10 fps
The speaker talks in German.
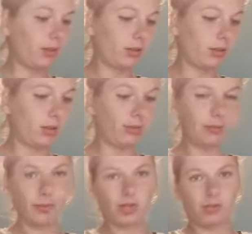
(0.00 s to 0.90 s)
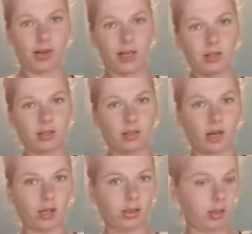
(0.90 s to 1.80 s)
So, das war es jetzt
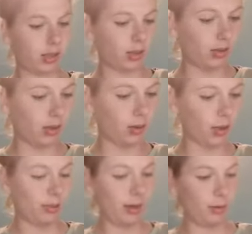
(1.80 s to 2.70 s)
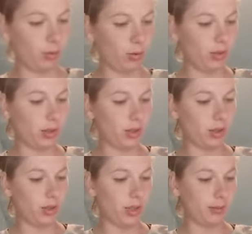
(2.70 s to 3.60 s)
auch. Das hat gedauert zwei Minuten
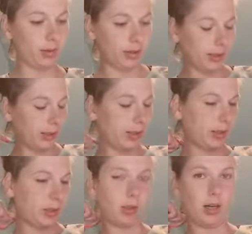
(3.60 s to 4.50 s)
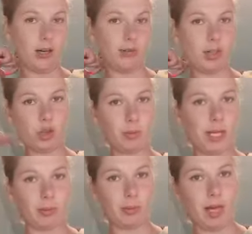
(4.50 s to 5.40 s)
insgesamt. Ja, viel
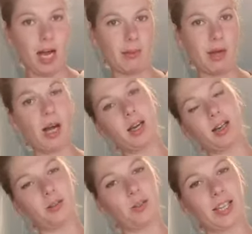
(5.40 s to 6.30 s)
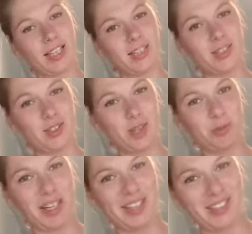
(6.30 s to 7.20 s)
Spaß beim Nachmachen und lasst es euch
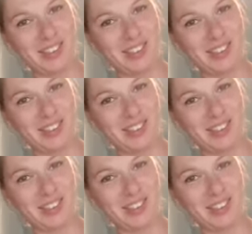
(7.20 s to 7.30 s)
schmecken.